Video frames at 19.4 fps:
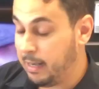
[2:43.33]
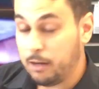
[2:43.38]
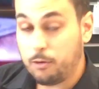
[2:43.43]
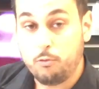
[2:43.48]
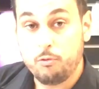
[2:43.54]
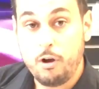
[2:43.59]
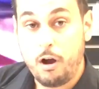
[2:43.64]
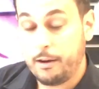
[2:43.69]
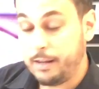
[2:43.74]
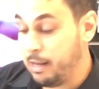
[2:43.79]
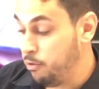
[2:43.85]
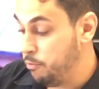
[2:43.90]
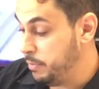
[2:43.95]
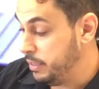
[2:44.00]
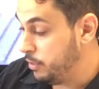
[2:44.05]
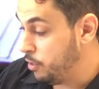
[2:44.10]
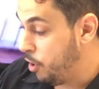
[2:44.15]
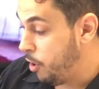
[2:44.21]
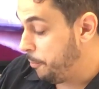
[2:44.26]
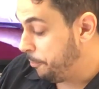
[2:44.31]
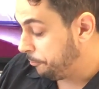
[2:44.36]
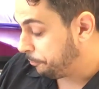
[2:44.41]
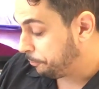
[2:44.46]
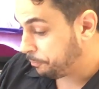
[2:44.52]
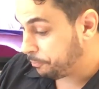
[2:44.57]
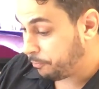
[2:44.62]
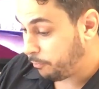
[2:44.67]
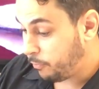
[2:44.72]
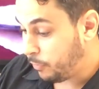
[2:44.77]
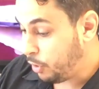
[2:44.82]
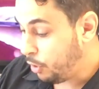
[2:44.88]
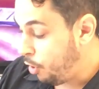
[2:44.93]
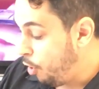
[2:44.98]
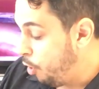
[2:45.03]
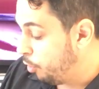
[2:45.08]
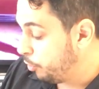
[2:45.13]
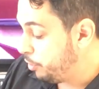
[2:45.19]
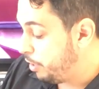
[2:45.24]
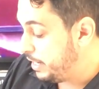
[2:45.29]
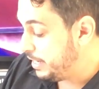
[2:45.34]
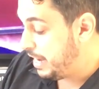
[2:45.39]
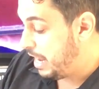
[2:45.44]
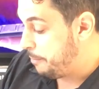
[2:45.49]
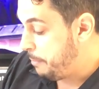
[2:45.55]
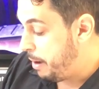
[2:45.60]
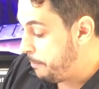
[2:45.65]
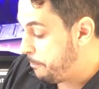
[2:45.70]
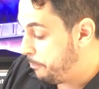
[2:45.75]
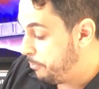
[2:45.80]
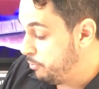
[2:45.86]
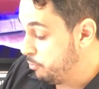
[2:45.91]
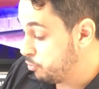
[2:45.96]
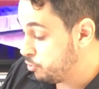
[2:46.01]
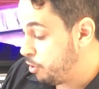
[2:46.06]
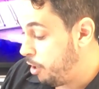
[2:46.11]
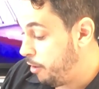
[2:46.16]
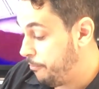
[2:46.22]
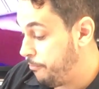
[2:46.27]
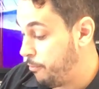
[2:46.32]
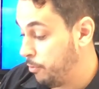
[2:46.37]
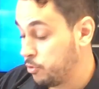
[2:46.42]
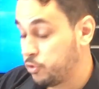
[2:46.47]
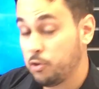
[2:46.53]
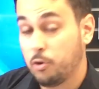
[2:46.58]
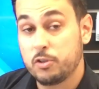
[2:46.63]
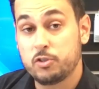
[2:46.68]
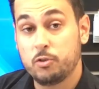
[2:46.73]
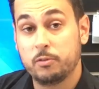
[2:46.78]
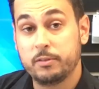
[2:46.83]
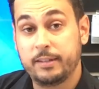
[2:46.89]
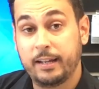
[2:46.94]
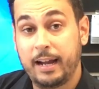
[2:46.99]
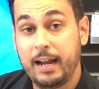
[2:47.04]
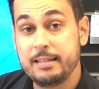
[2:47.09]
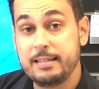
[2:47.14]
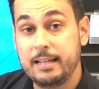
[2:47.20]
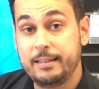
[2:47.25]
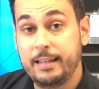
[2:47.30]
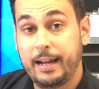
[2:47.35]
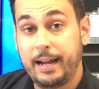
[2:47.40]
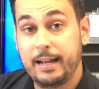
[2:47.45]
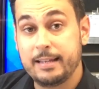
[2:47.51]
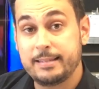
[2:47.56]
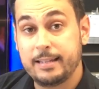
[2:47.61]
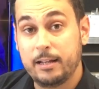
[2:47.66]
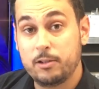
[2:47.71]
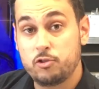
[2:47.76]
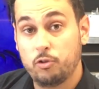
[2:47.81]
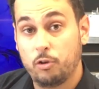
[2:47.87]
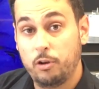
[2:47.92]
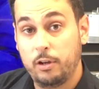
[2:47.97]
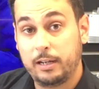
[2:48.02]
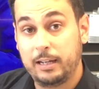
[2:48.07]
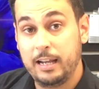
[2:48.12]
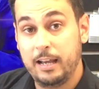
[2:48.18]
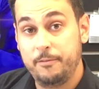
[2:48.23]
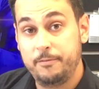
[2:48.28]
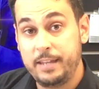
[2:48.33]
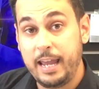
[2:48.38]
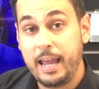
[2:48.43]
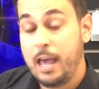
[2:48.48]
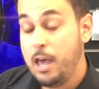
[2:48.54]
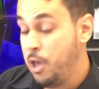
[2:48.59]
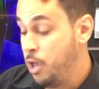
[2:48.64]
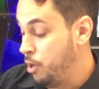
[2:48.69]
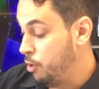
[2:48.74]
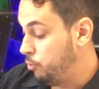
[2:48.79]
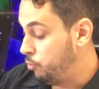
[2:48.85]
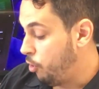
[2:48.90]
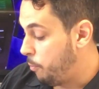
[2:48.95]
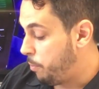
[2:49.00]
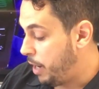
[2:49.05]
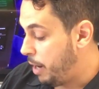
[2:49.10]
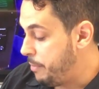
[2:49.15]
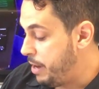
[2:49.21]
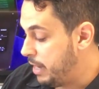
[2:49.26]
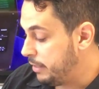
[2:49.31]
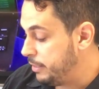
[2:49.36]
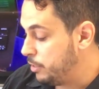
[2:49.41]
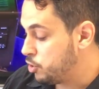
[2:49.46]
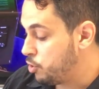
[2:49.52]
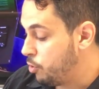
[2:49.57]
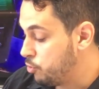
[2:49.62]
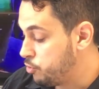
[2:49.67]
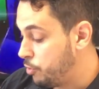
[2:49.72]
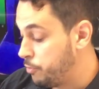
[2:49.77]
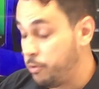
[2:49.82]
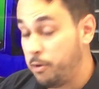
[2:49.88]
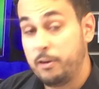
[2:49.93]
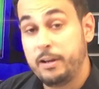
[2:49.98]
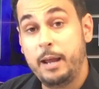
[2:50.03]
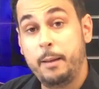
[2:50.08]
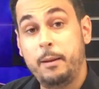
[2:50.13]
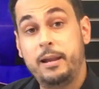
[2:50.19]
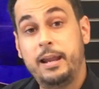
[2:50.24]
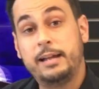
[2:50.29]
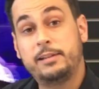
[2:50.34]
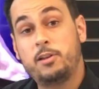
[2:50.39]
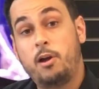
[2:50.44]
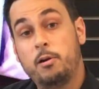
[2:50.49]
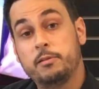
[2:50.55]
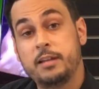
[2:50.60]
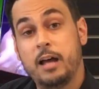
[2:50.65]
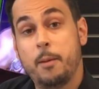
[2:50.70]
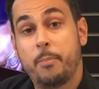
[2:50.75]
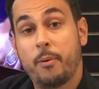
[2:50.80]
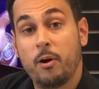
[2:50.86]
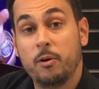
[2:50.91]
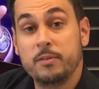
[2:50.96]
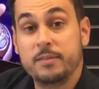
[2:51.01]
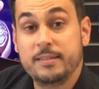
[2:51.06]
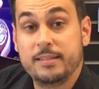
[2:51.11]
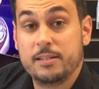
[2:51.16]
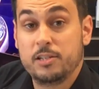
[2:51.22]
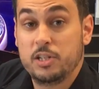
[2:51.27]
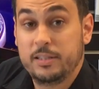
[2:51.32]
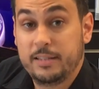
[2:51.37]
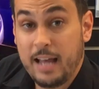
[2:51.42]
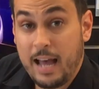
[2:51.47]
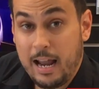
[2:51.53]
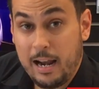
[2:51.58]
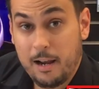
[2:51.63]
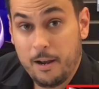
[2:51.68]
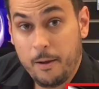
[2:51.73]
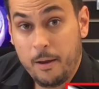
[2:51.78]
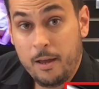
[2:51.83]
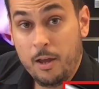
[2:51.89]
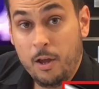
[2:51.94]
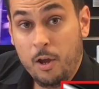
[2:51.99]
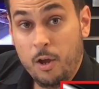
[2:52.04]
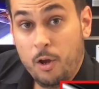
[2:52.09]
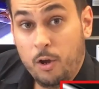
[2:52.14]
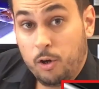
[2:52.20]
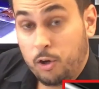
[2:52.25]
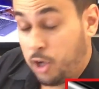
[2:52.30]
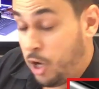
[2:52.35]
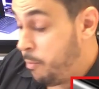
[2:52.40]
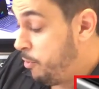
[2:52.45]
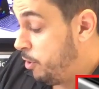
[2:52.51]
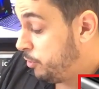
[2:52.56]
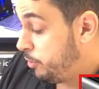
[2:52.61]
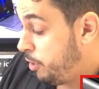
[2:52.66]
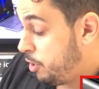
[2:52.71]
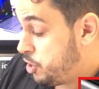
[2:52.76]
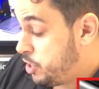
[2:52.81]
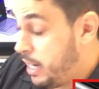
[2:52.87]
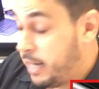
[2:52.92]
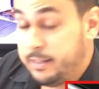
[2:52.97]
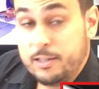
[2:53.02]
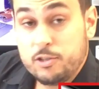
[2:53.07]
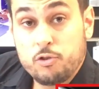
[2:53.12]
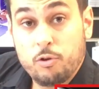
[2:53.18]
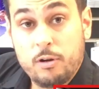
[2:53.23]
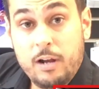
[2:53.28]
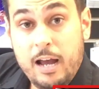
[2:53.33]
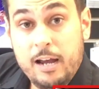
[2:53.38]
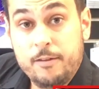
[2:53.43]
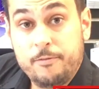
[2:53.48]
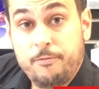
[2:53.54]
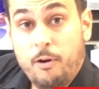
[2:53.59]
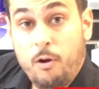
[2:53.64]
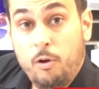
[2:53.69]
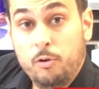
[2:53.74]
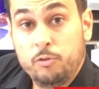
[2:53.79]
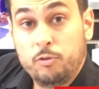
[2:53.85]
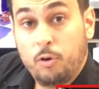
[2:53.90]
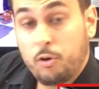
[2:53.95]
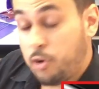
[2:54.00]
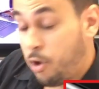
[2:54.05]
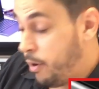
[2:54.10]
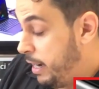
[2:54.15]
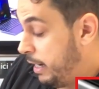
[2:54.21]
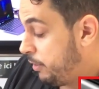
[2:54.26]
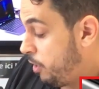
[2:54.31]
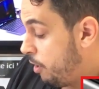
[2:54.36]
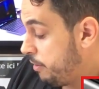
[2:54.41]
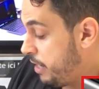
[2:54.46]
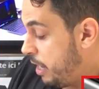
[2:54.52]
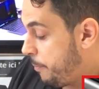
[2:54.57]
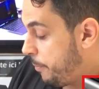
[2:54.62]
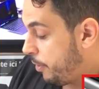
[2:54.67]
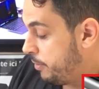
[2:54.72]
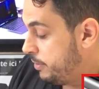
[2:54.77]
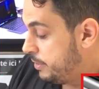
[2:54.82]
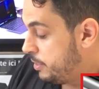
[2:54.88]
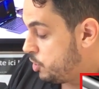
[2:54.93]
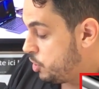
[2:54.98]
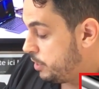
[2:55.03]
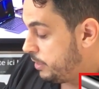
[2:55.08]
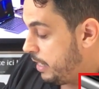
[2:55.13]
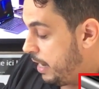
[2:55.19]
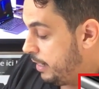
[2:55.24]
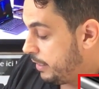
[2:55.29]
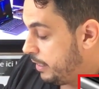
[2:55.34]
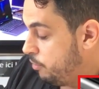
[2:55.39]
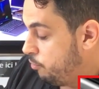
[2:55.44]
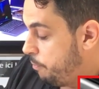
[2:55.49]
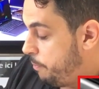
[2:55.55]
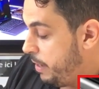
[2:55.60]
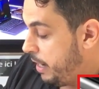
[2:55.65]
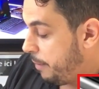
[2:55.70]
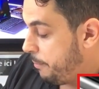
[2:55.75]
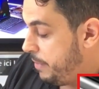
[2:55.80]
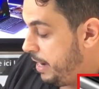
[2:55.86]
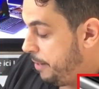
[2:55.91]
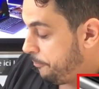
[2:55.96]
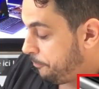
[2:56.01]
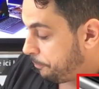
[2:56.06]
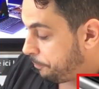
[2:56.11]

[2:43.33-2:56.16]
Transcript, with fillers: couleur de l'aluminium. On a également plusieurs fonctions qui sont très intéressantes sur le clavier. Donc, première des choses, on a un lecteur d'empreintes digitales, comme le Touch ID sur l'iPhone, donc un lecteur d'empreintes digitales qui nous permet